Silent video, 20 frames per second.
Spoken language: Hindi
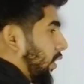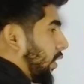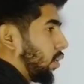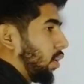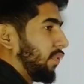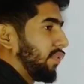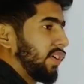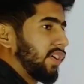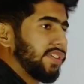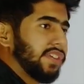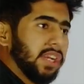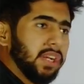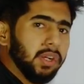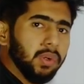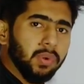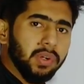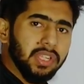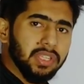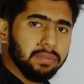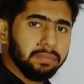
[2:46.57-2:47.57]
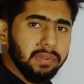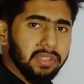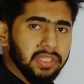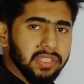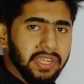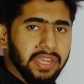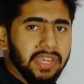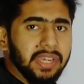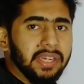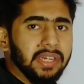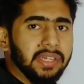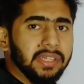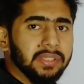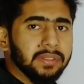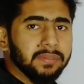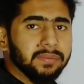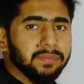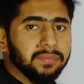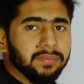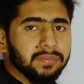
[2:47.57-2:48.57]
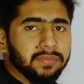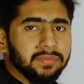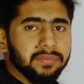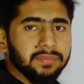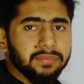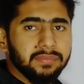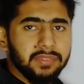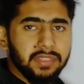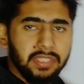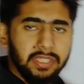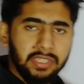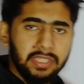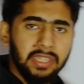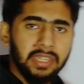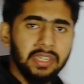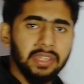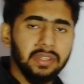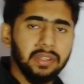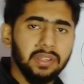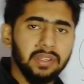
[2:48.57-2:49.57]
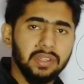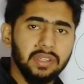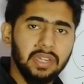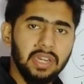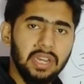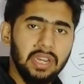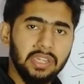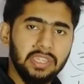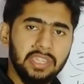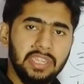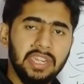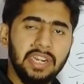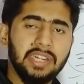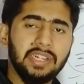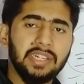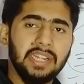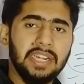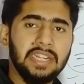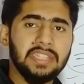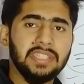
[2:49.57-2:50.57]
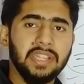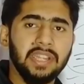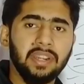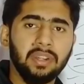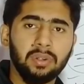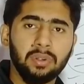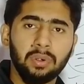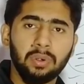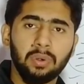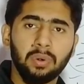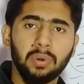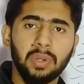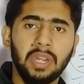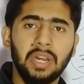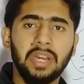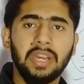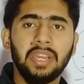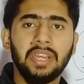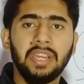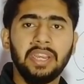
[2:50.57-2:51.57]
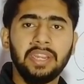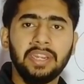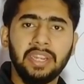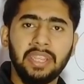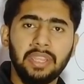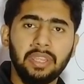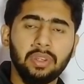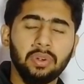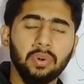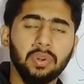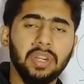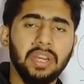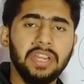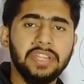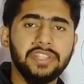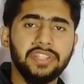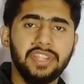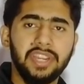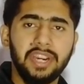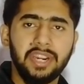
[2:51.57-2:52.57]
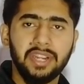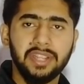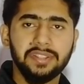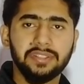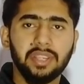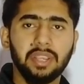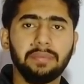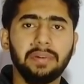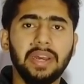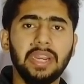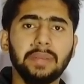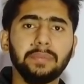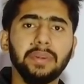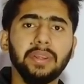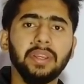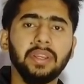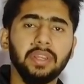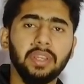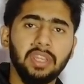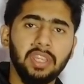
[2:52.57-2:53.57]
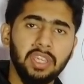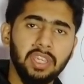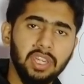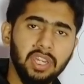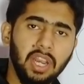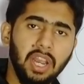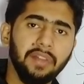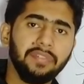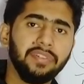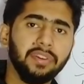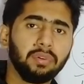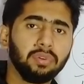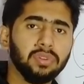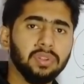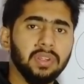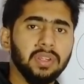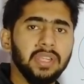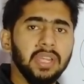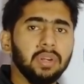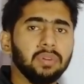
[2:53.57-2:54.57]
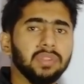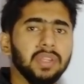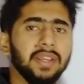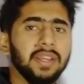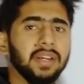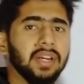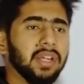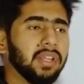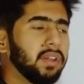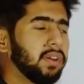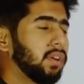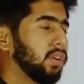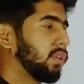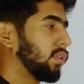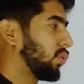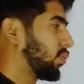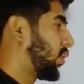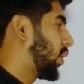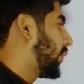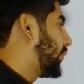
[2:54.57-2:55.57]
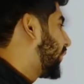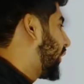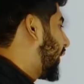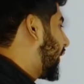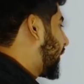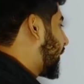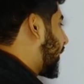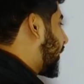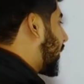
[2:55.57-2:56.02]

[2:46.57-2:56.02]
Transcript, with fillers: एक ऑफिशियल नोटिस मिल जाएगा ठीक है कि 28 तारीख को हो रहा है नहीं हो रहा है स्टेटस के बारे में काफ़ी कुछ क्लियर हो जाएगा थोड़ा वेट